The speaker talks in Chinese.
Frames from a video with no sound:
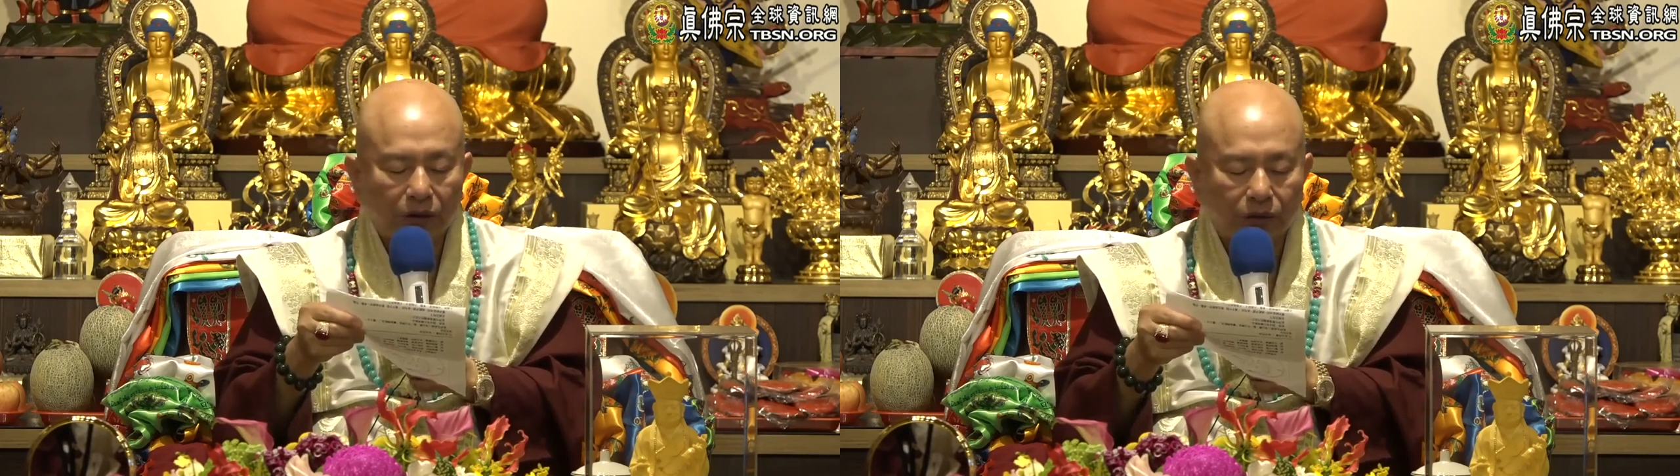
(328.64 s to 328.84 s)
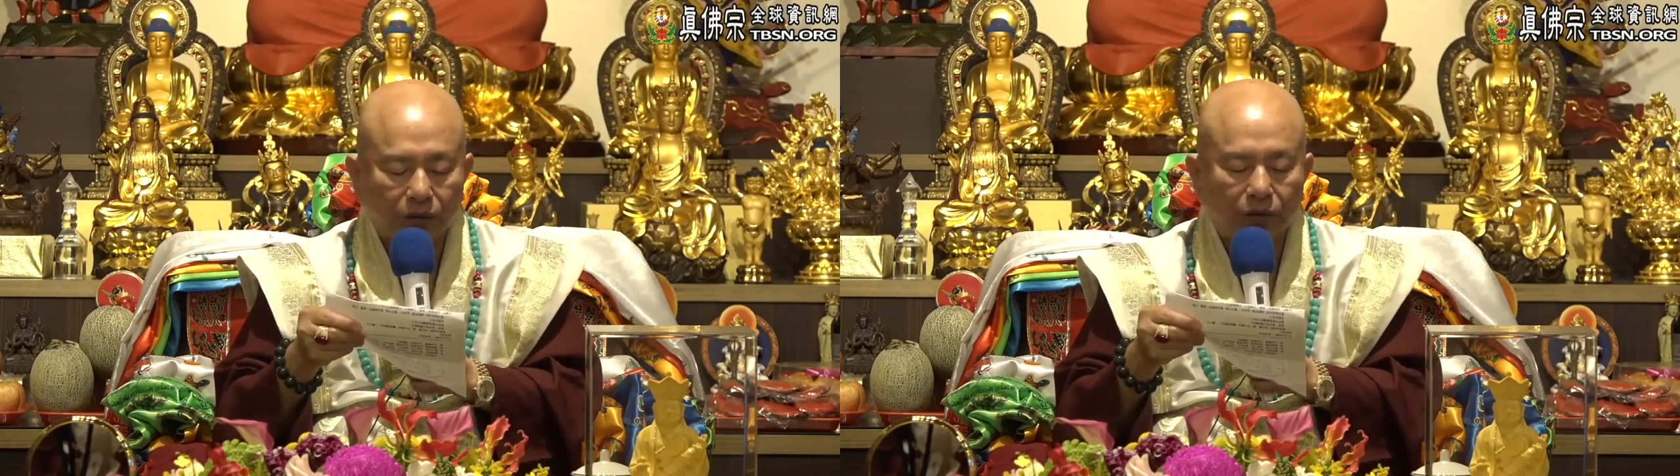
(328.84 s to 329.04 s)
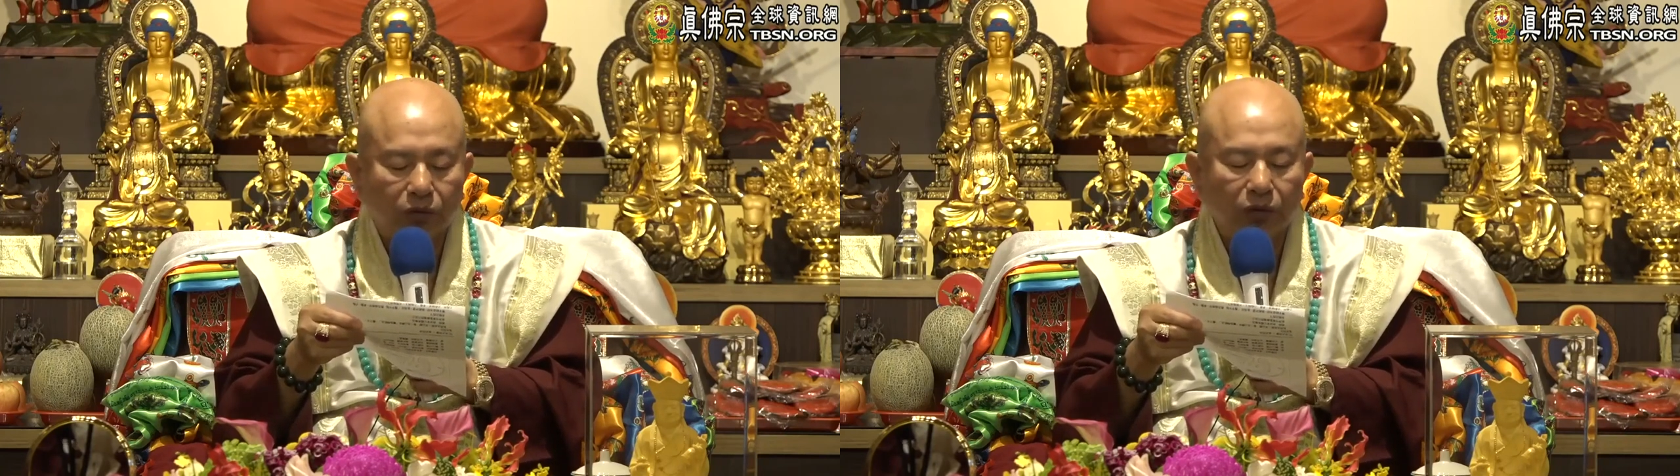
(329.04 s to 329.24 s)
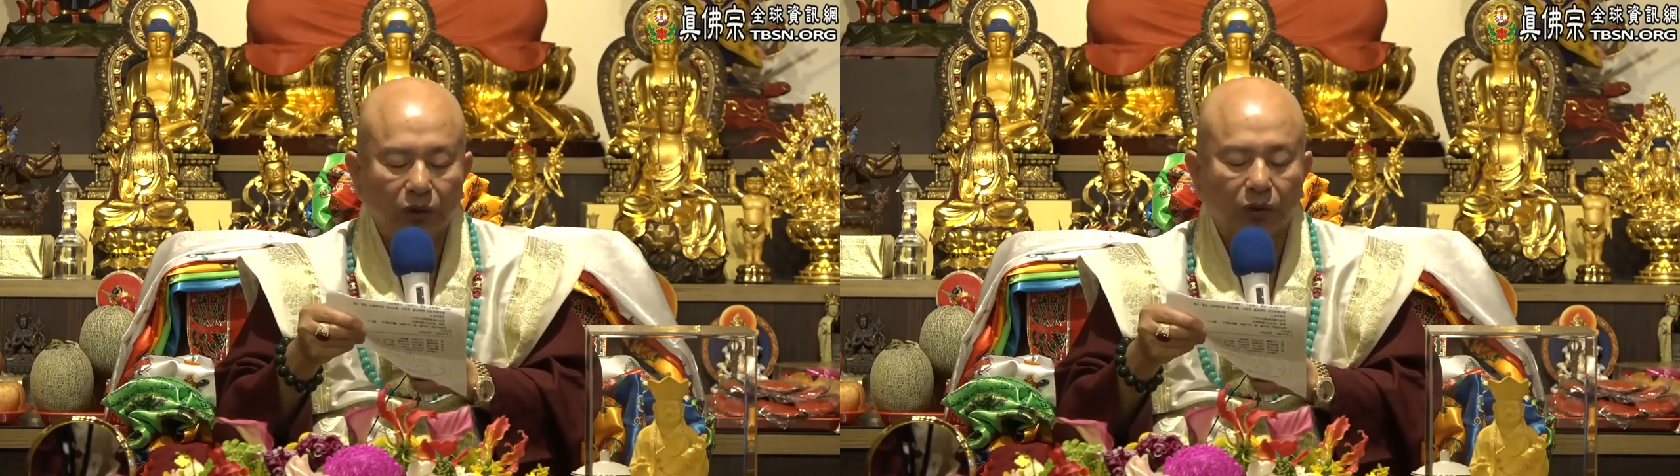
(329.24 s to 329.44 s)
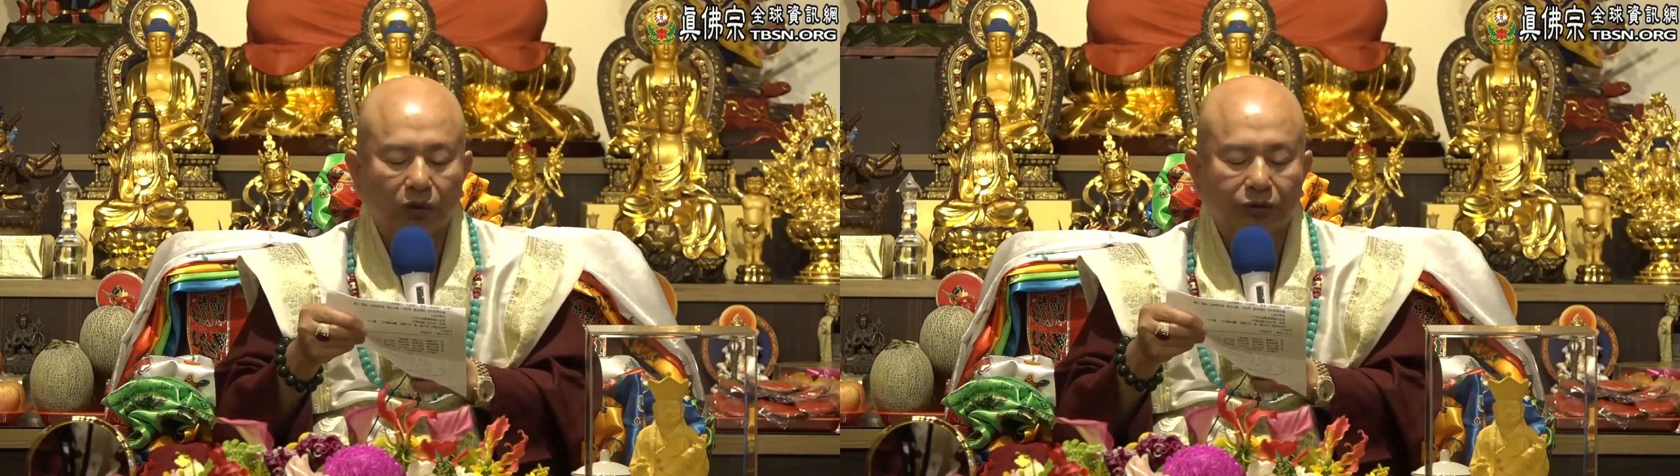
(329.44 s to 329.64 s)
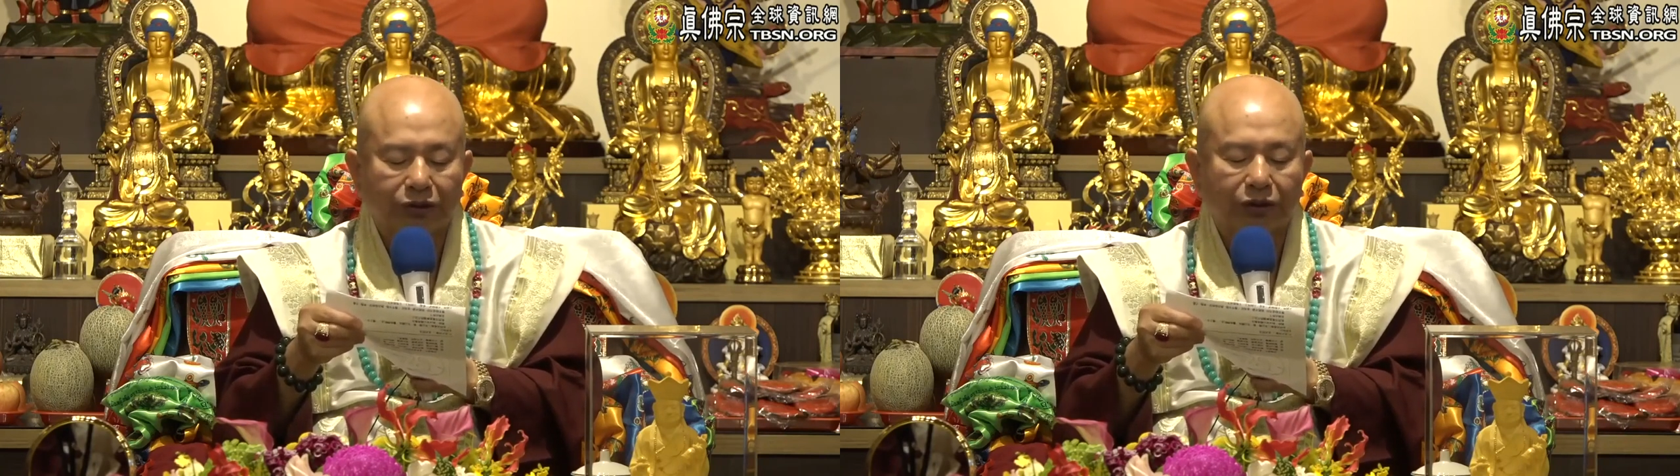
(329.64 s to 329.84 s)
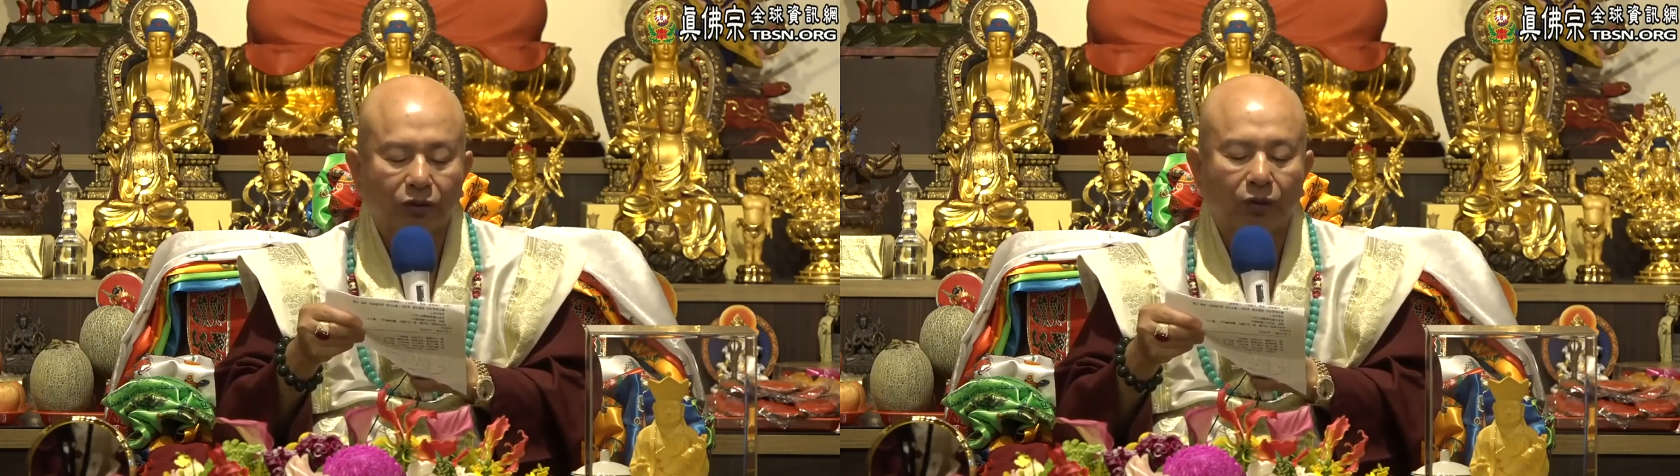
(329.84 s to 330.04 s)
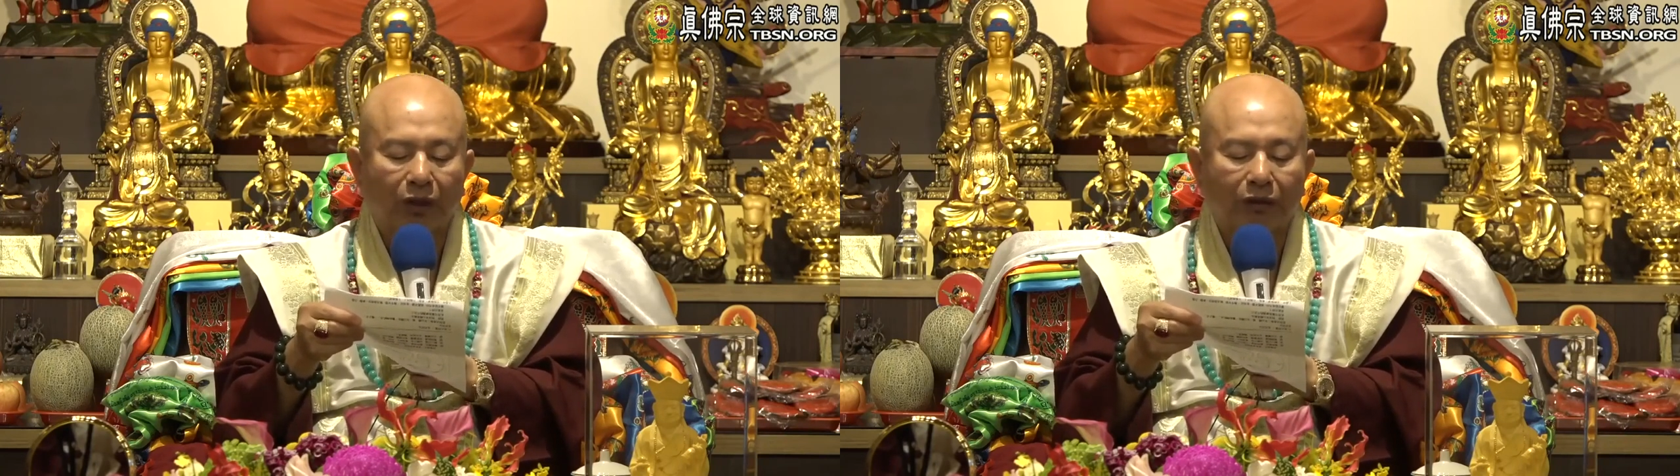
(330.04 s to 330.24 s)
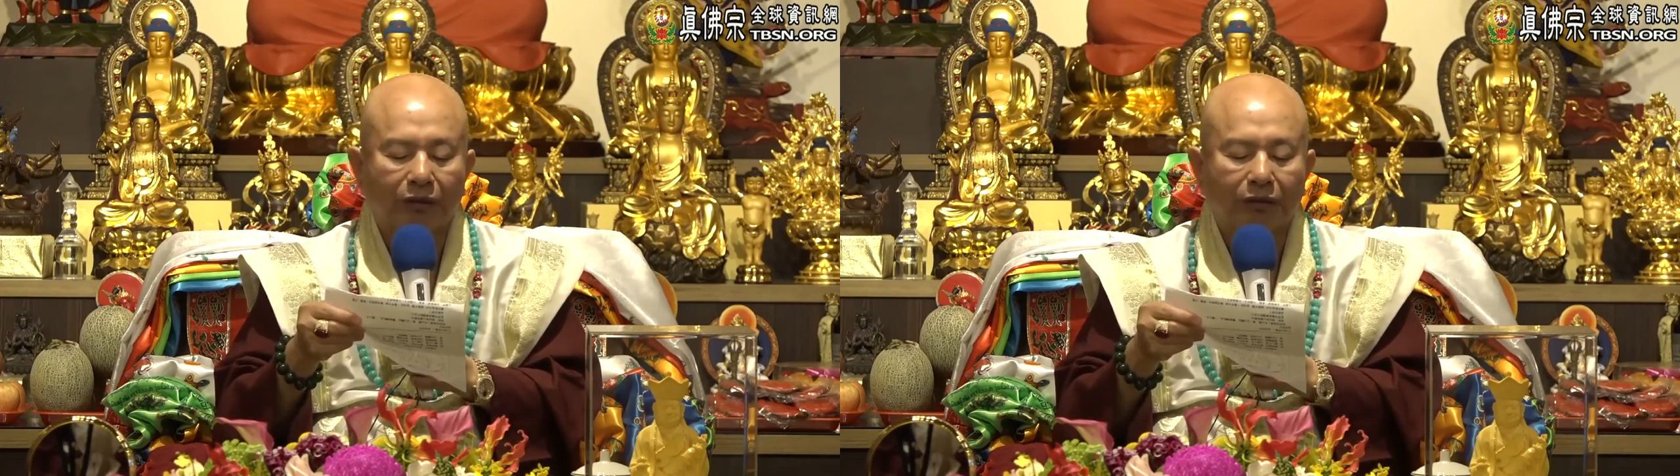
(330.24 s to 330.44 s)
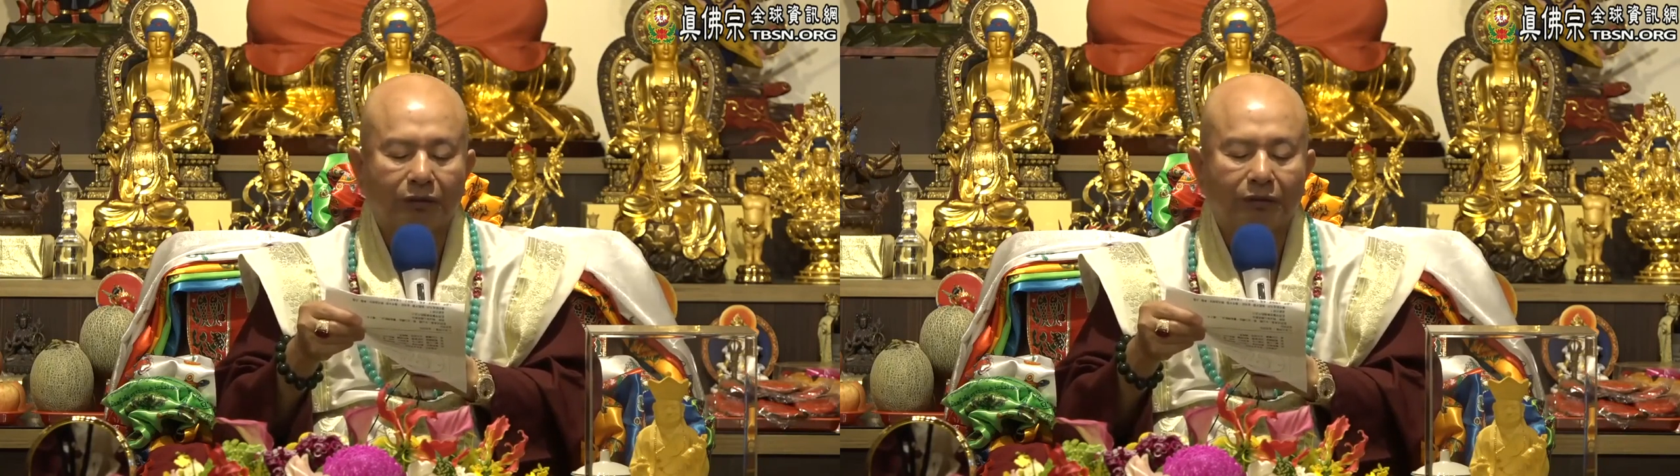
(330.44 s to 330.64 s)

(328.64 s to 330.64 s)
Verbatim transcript: 福有金光，